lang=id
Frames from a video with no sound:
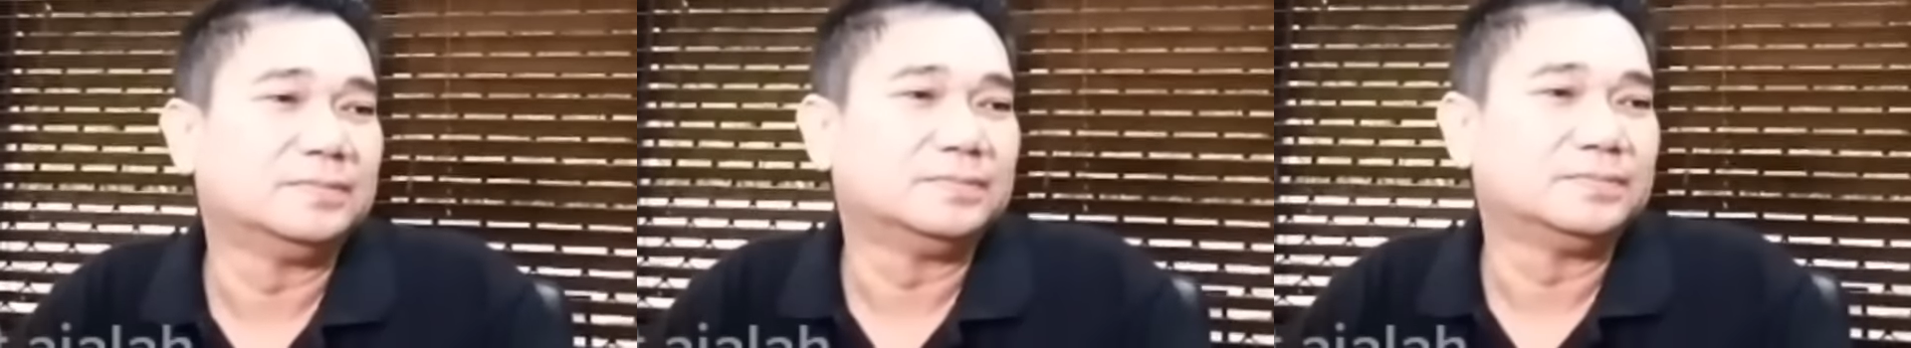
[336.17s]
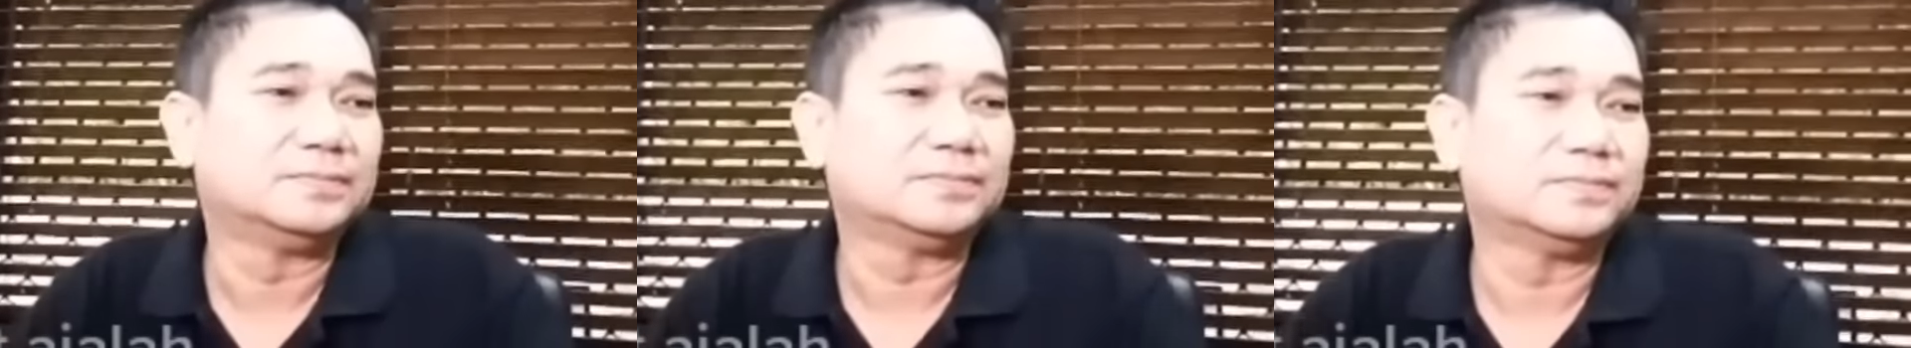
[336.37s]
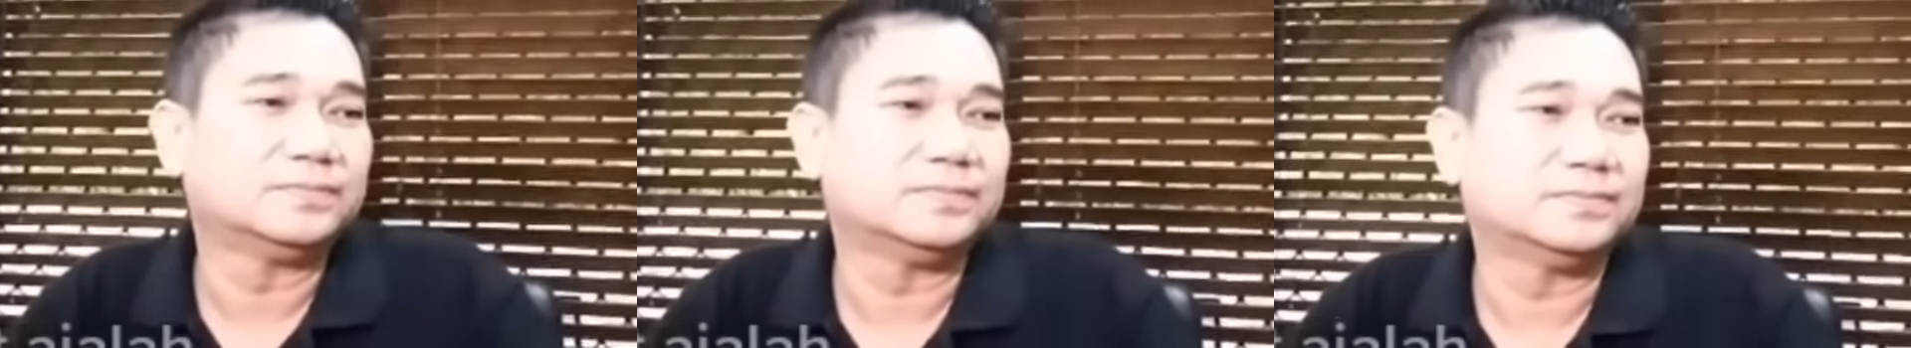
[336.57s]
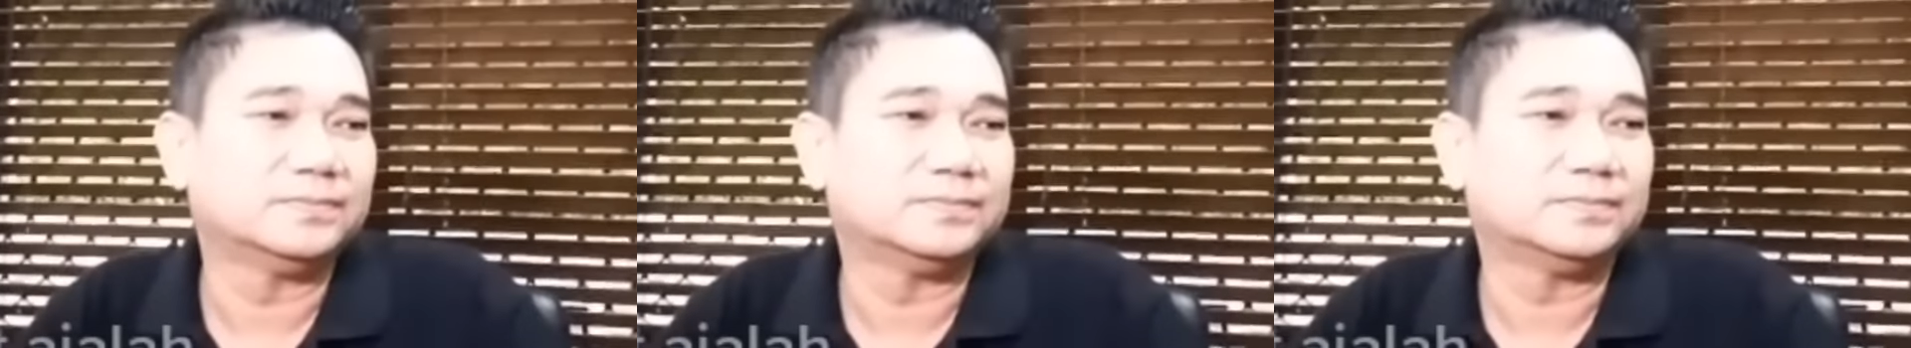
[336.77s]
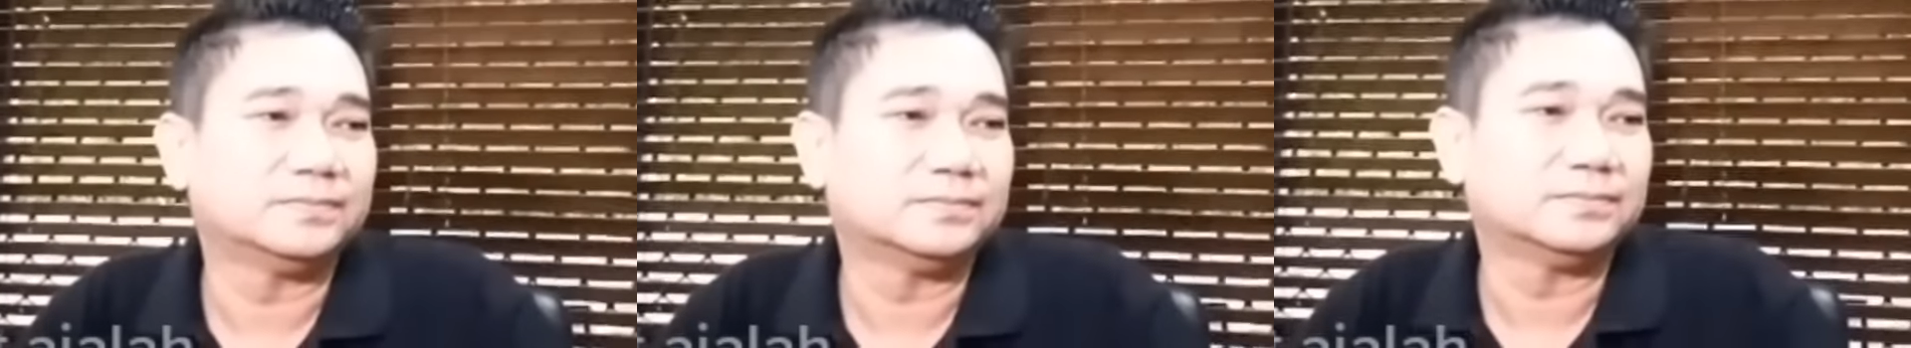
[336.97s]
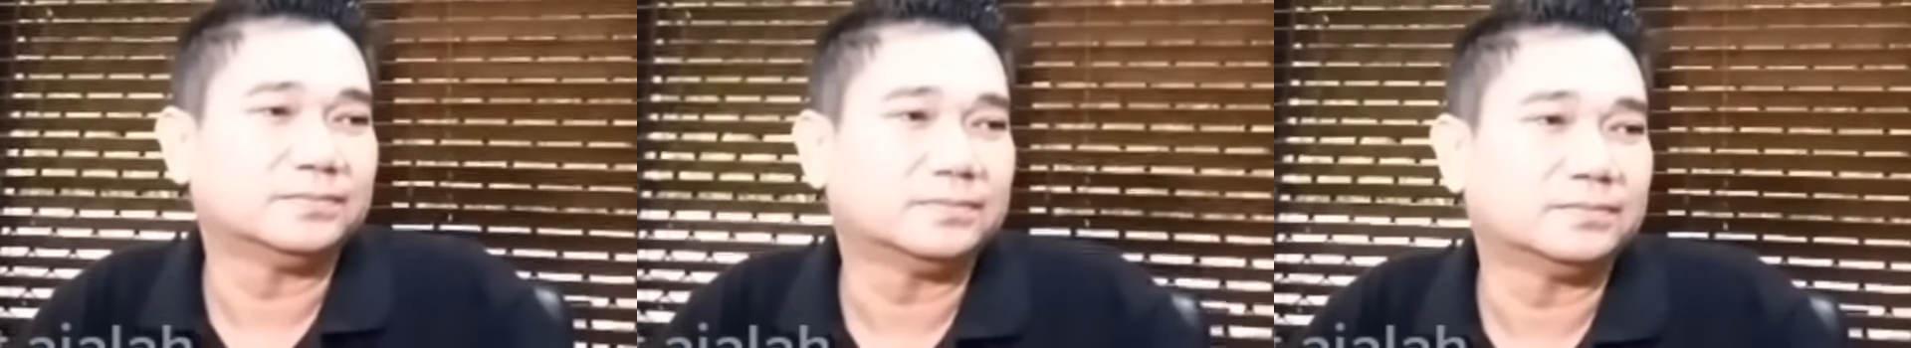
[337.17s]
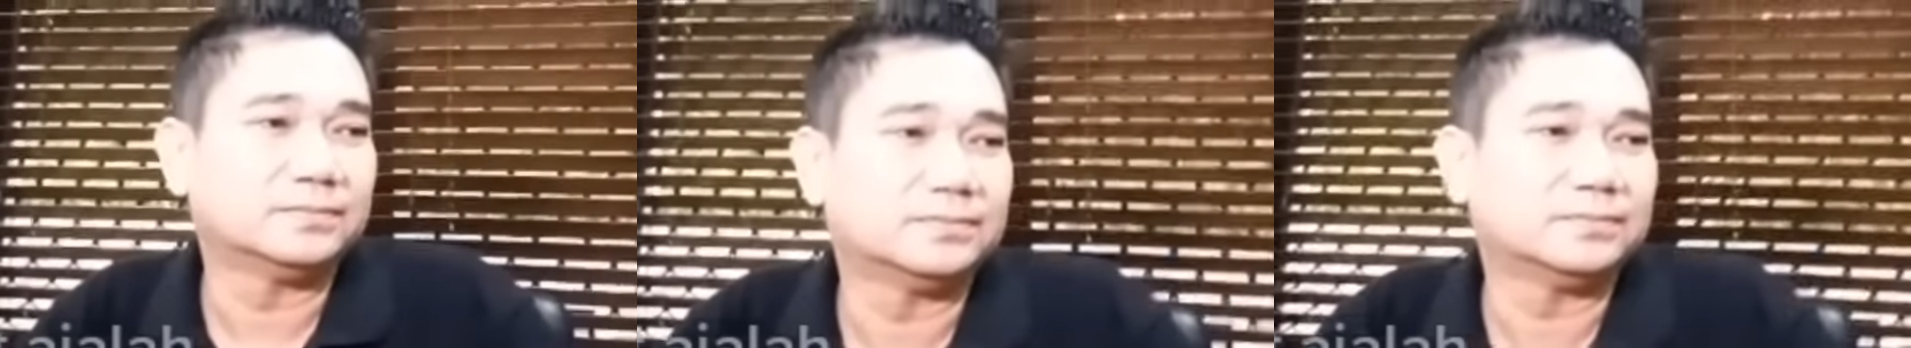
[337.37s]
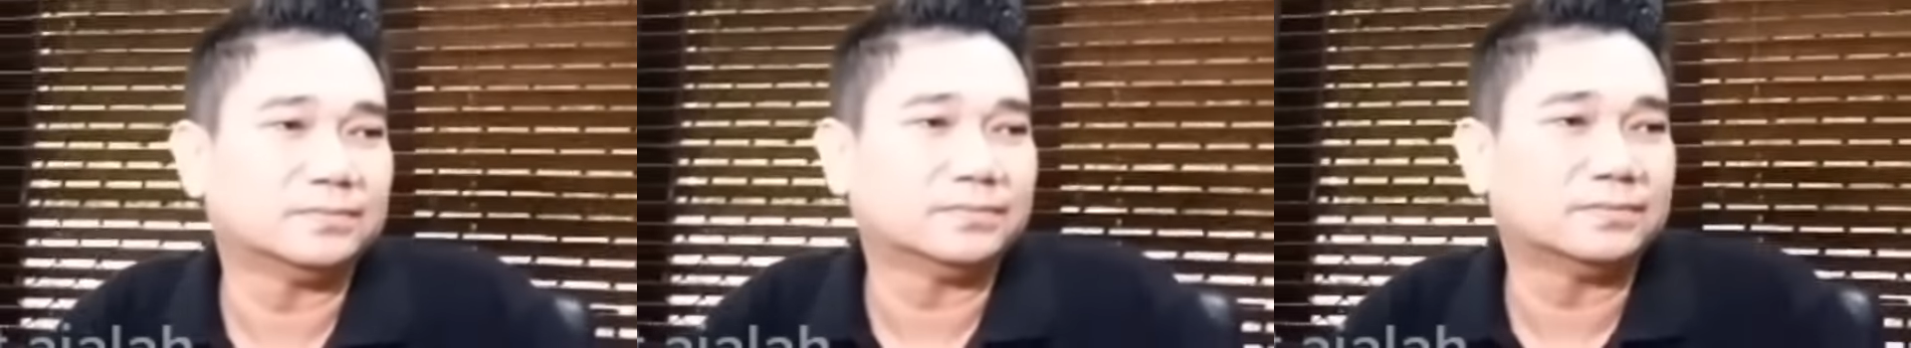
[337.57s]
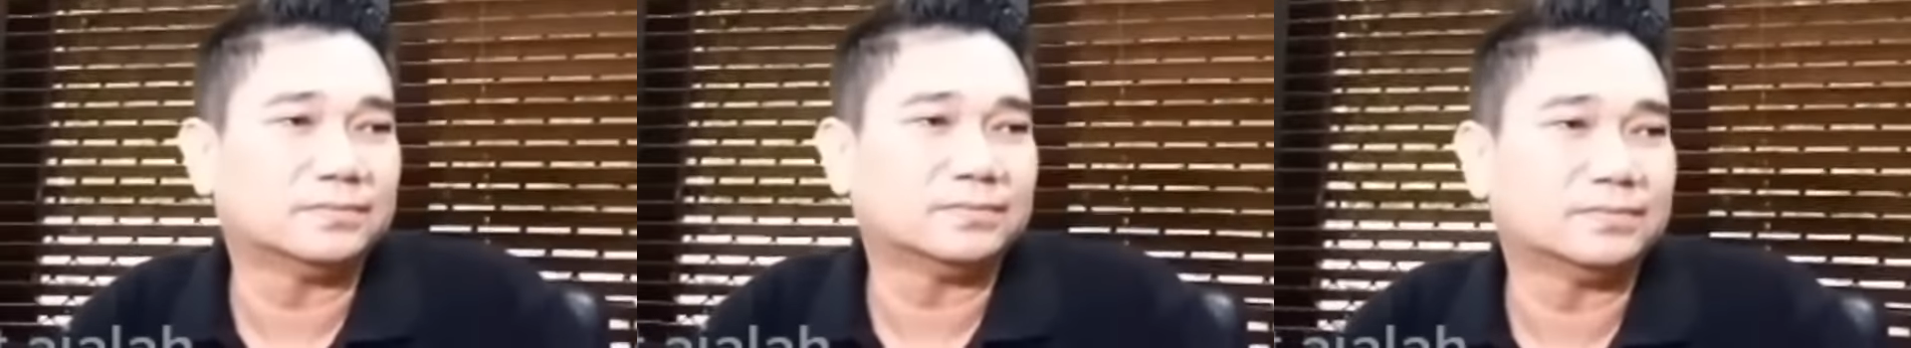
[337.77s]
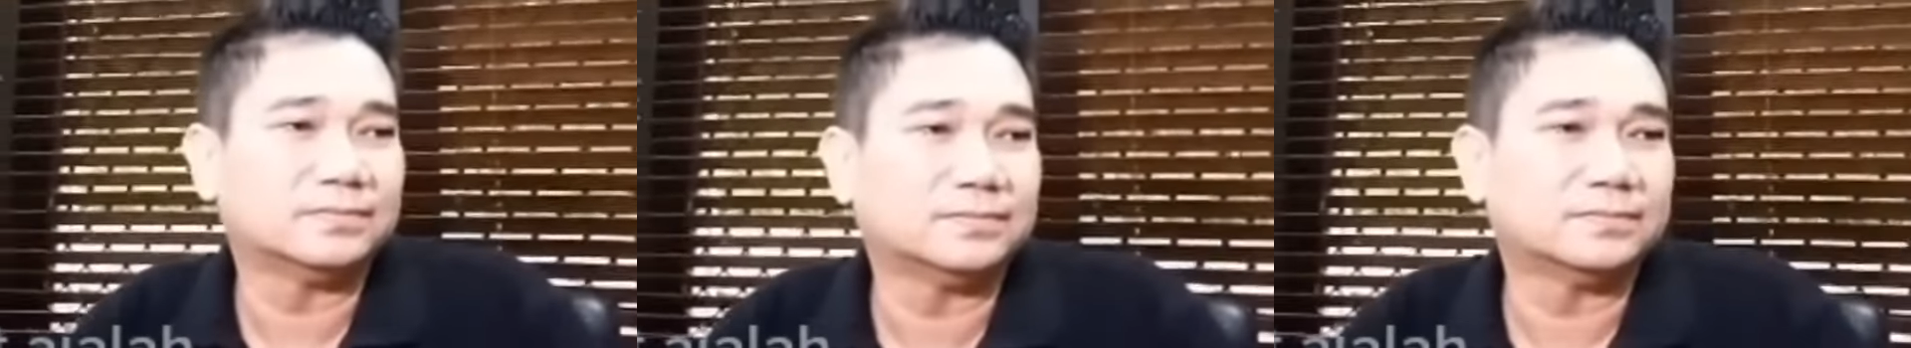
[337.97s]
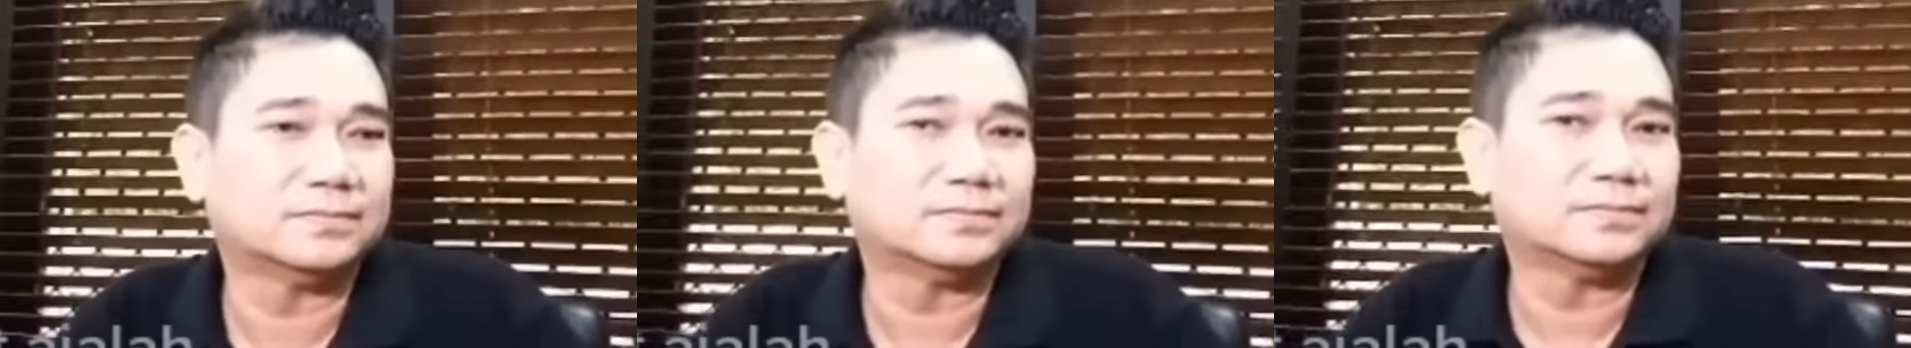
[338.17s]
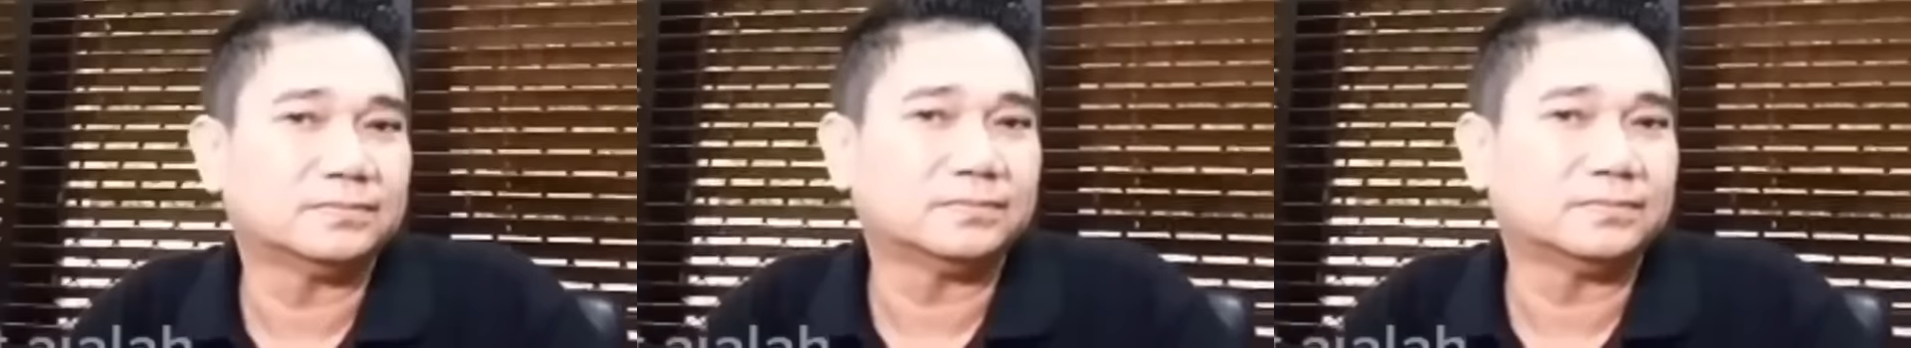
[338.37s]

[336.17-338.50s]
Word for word: walinya adalah pihak keluarga